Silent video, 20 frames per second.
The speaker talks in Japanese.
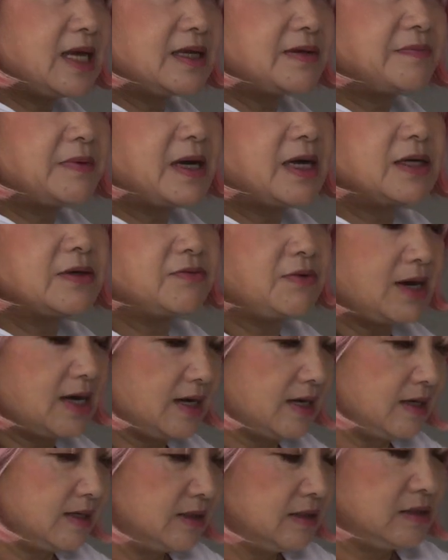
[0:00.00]
ない場合
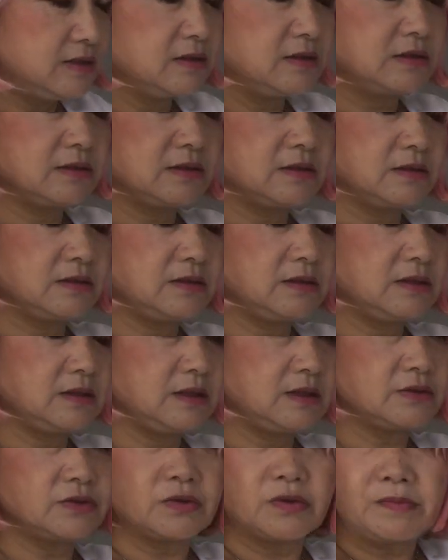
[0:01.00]
は、
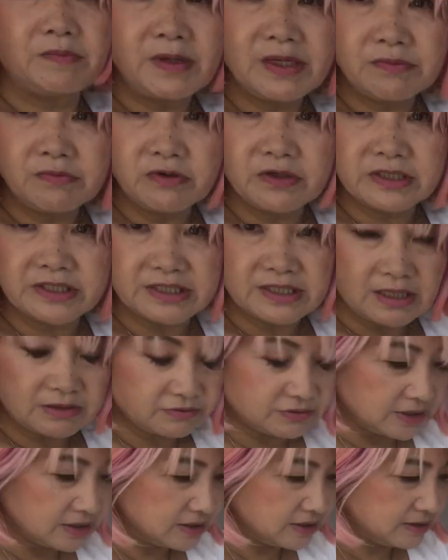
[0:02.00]
えっと、あんまり無理しな
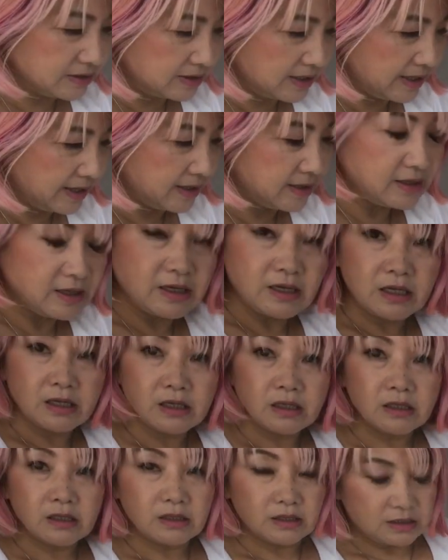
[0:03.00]
くていいんで
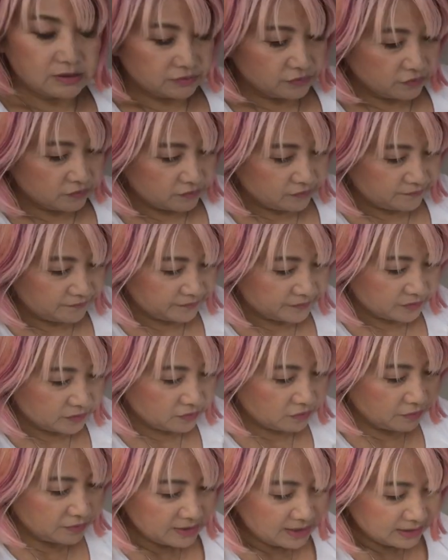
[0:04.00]
あの
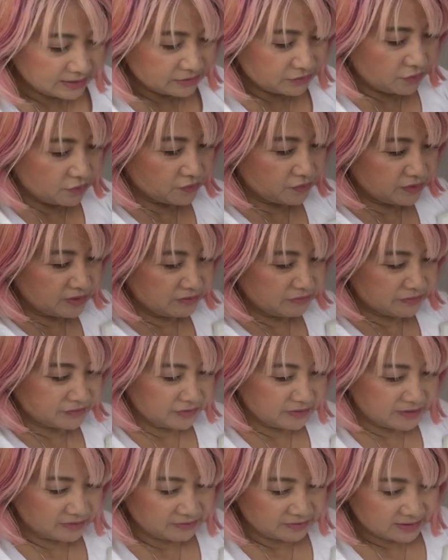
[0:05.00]
とりあえずここに移っ
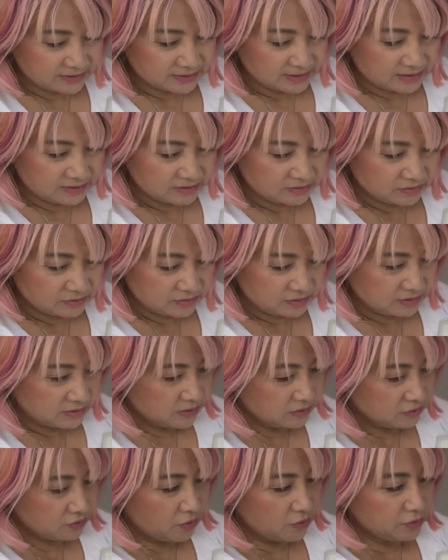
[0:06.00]
てください
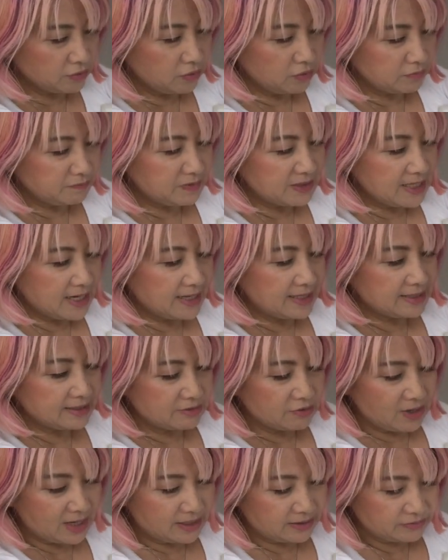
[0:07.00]
この未来
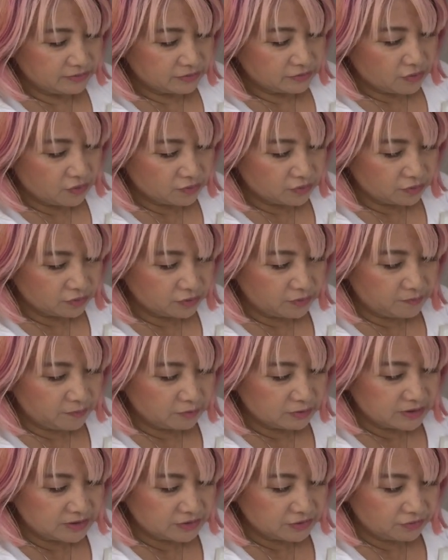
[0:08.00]
のあるここの
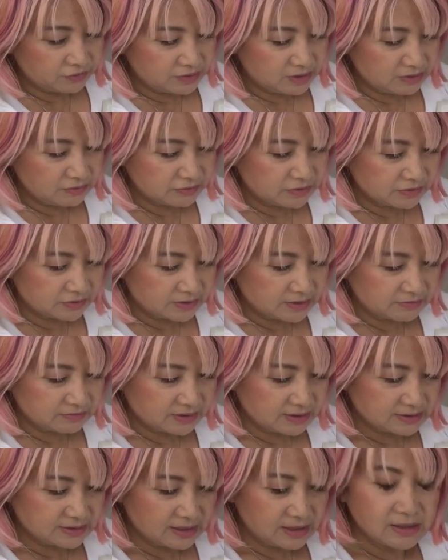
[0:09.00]
ポジションに移ってく
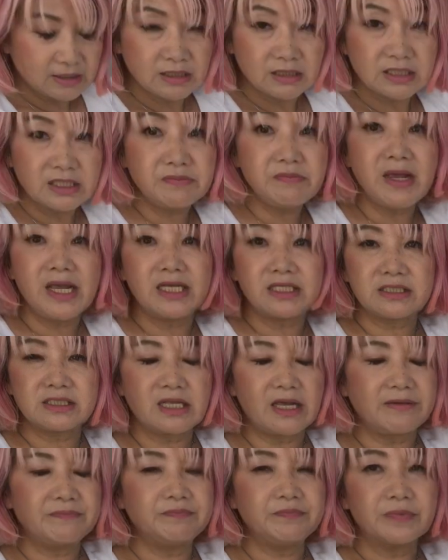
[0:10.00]
ださいイメージ
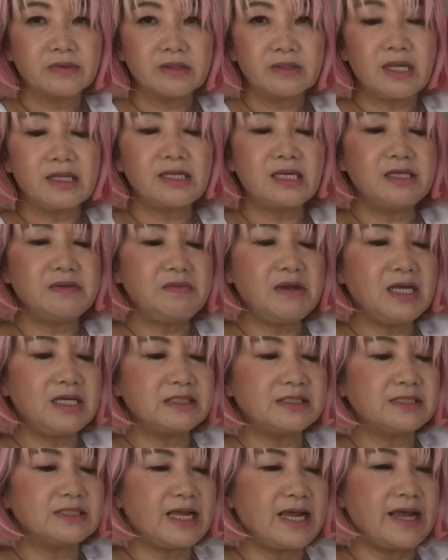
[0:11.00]
でただ
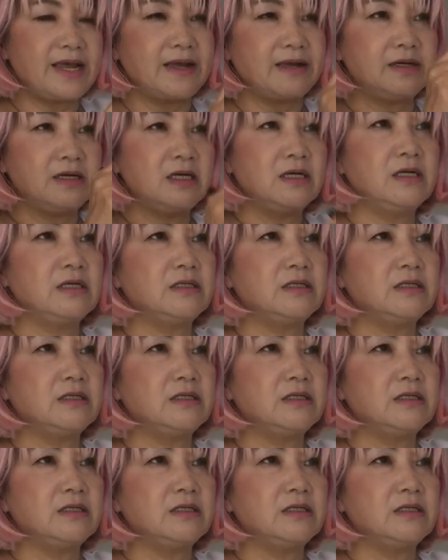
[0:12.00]
イメージで、